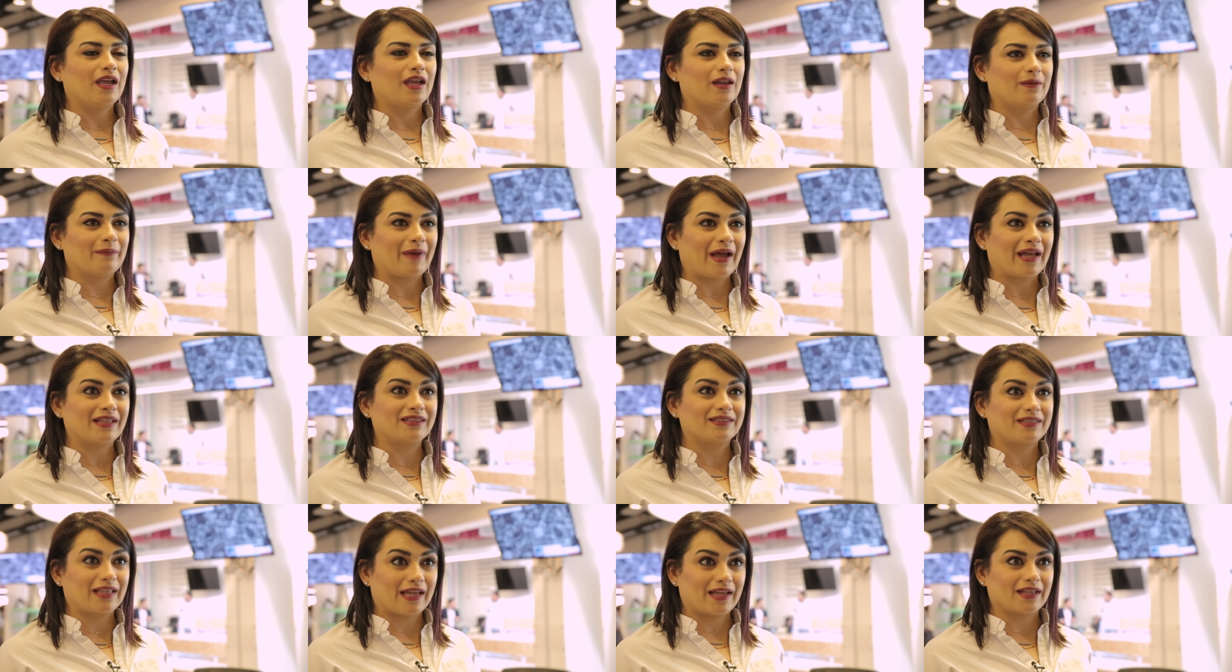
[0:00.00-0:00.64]

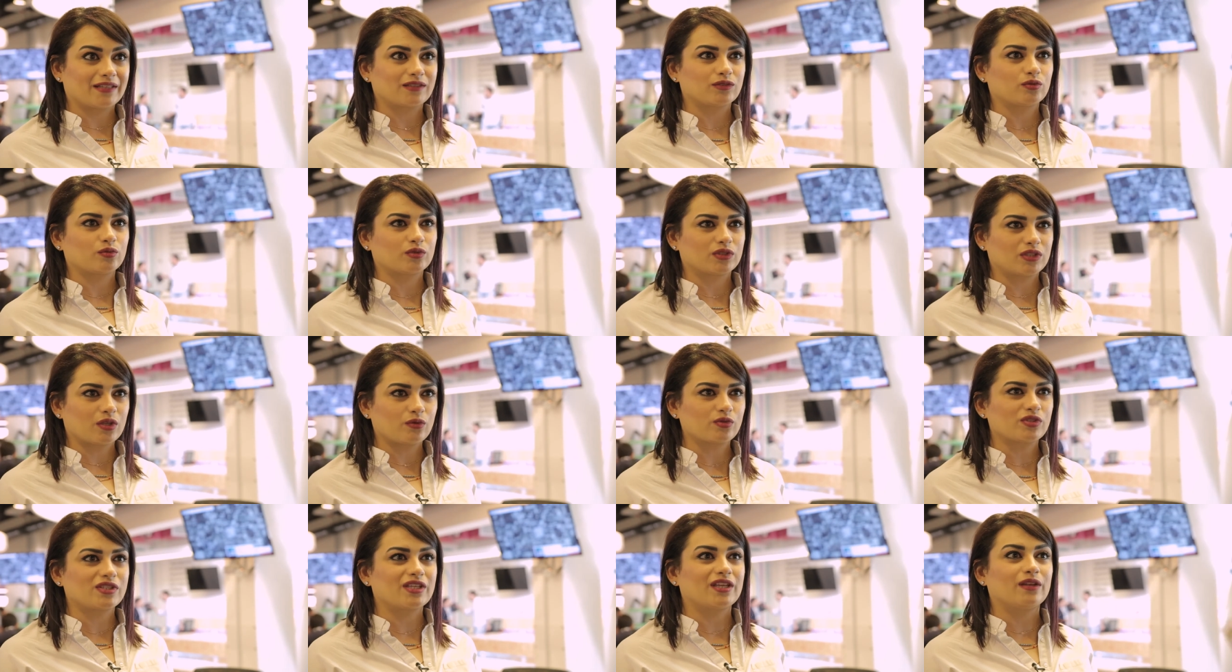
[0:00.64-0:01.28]
للمعدات آه،
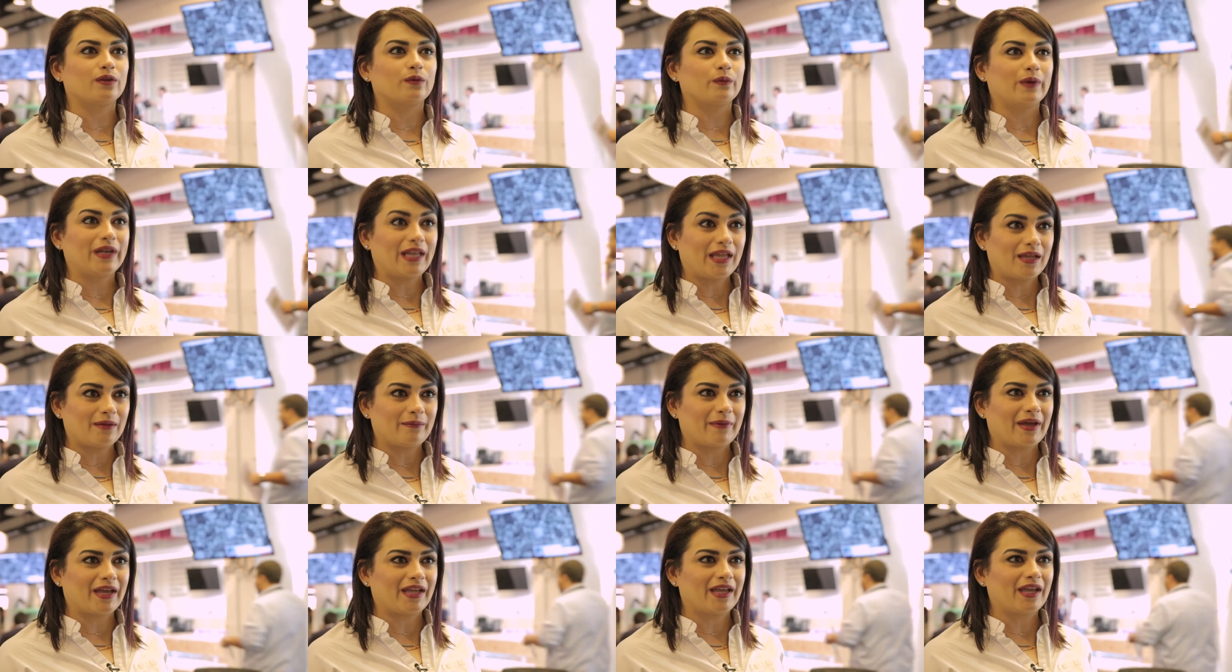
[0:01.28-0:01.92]
والتوصيل
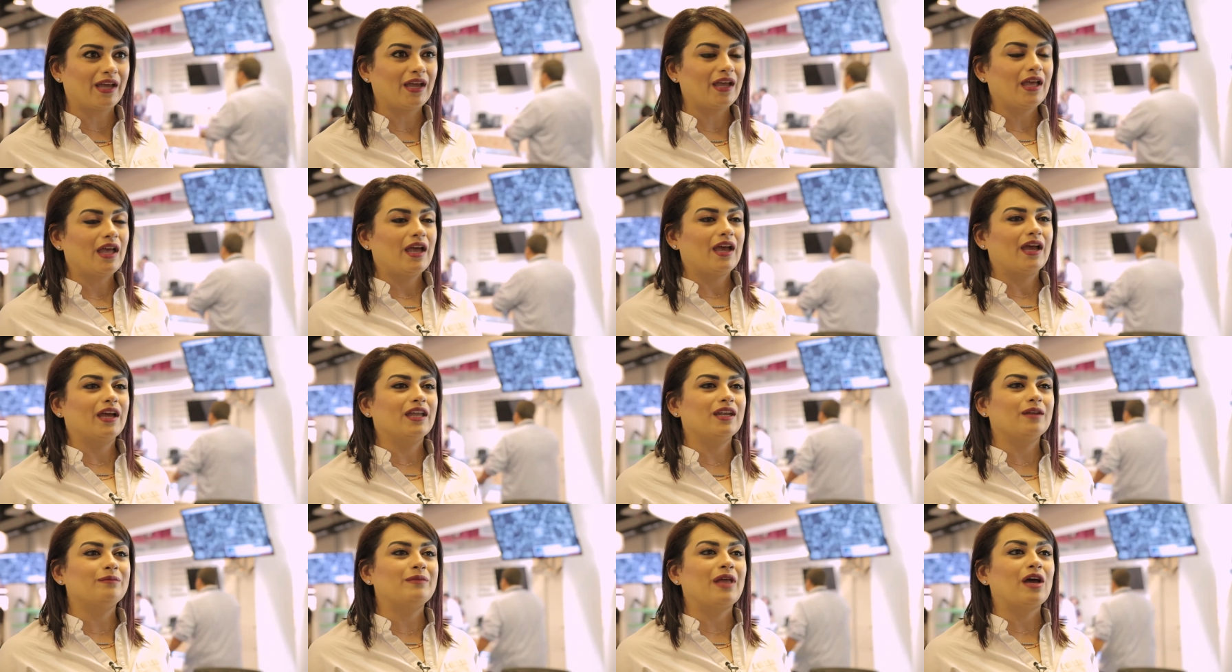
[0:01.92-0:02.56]
والحمايه
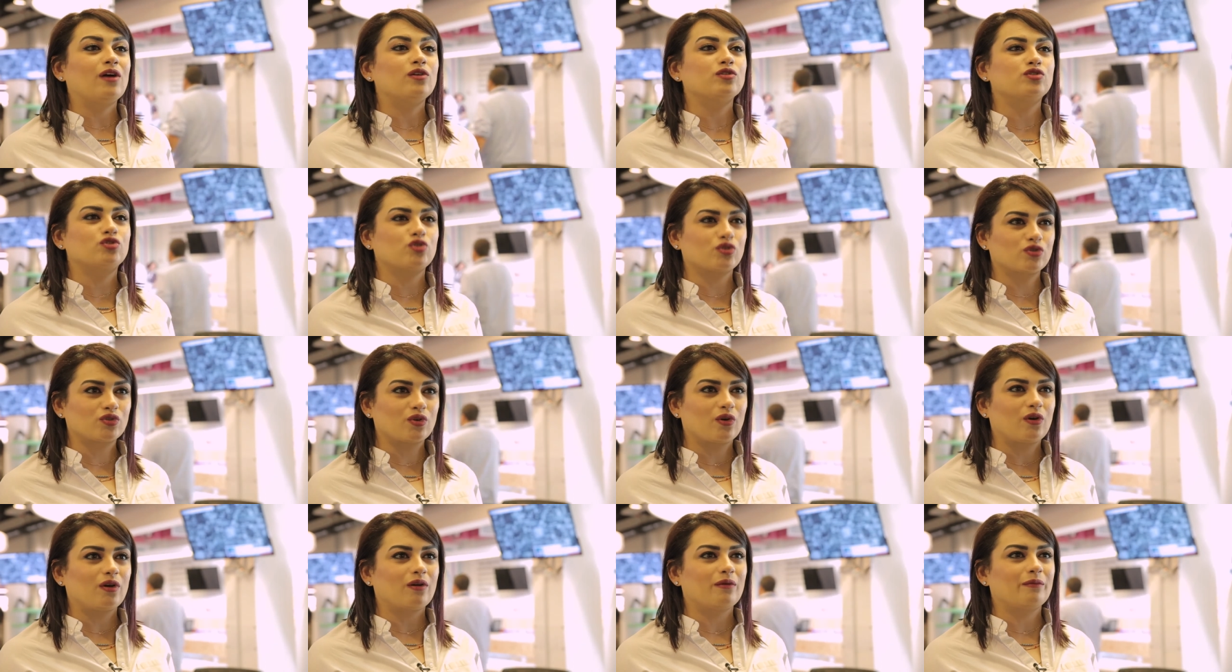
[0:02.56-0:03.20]
احنا بناخذ
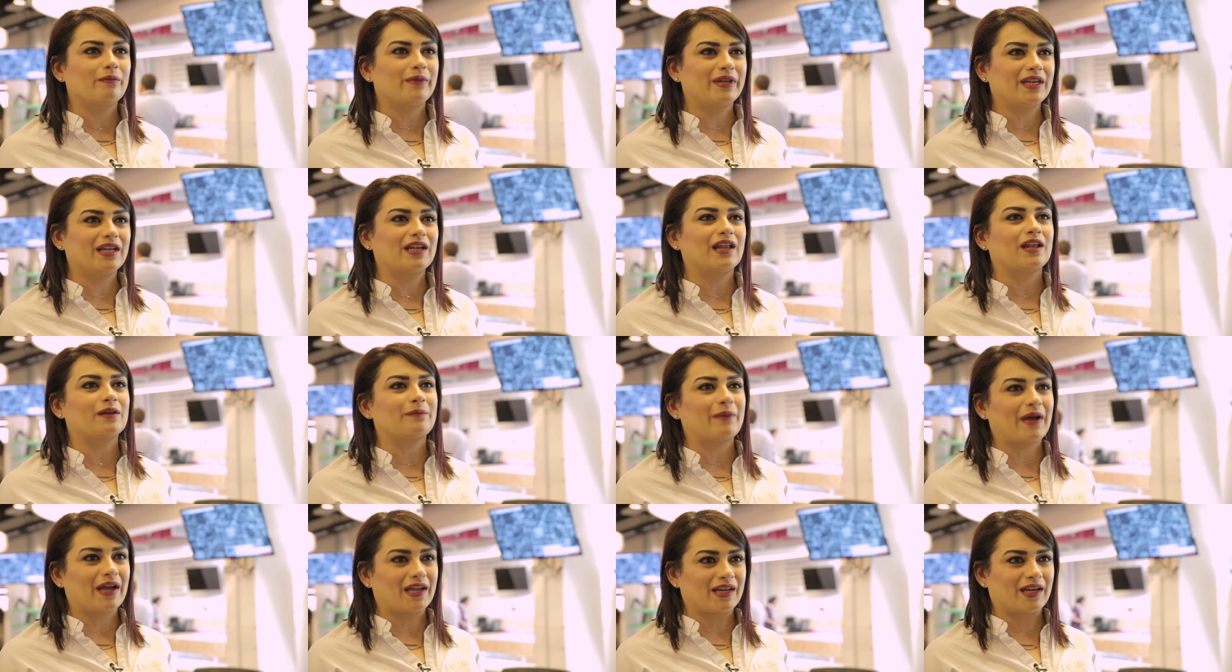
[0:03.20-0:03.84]
جزء من
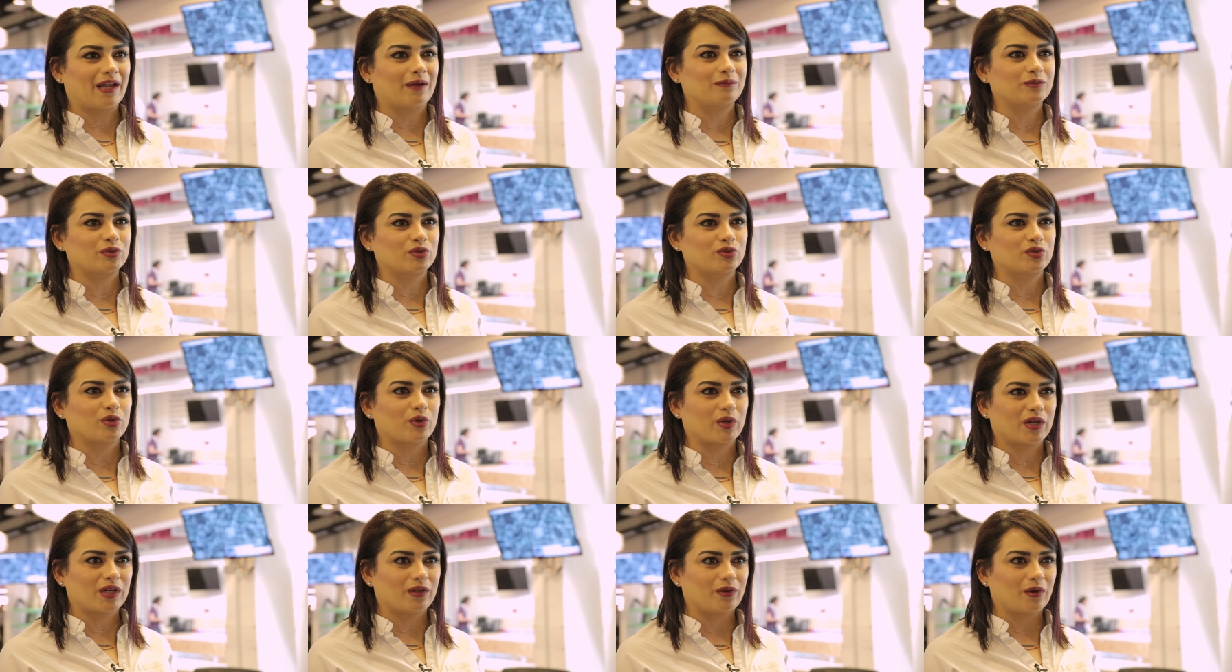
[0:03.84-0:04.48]
الارباح اللي عم
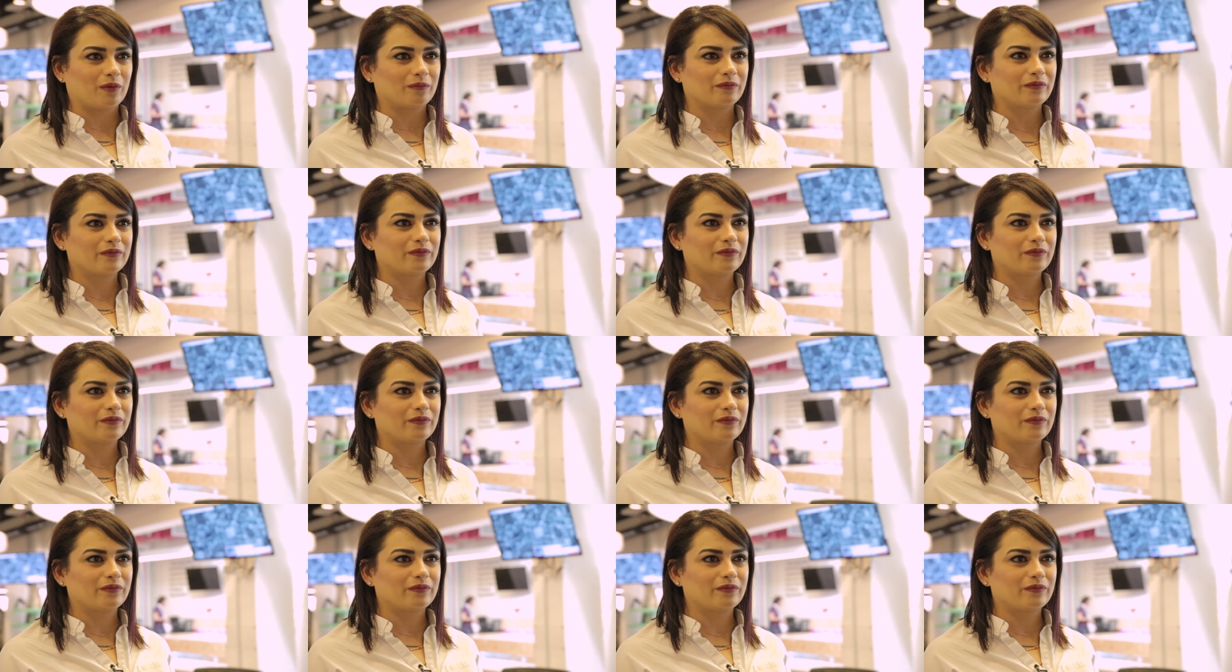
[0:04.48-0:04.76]
تدخل لهم